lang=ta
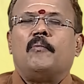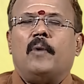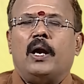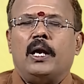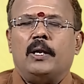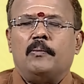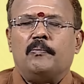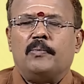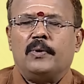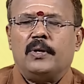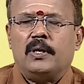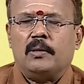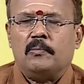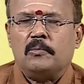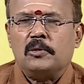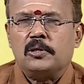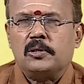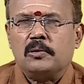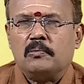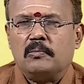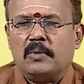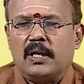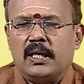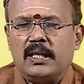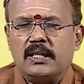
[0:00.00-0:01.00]
படிப்பு
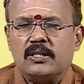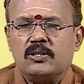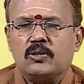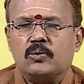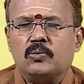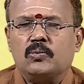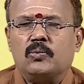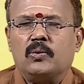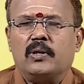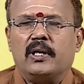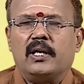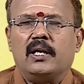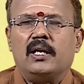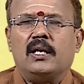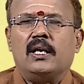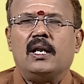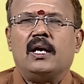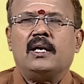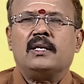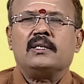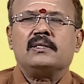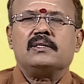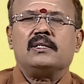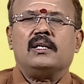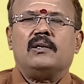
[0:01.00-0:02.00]
நிமித்தம் அரசு துறையில்
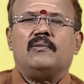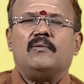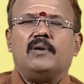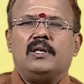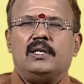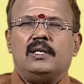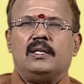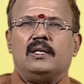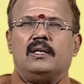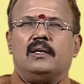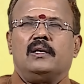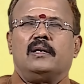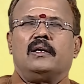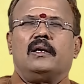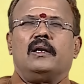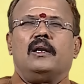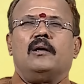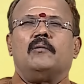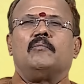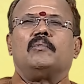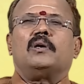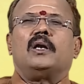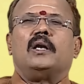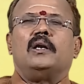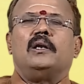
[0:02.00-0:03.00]

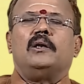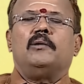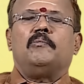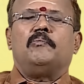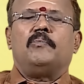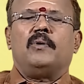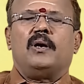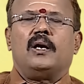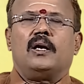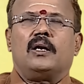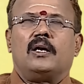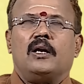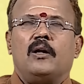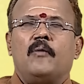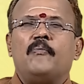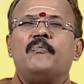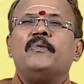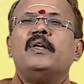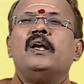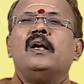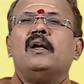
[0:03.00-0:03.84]
அரசியல்வாதிகளுக்கெல்லாம் கண்டிப்பாக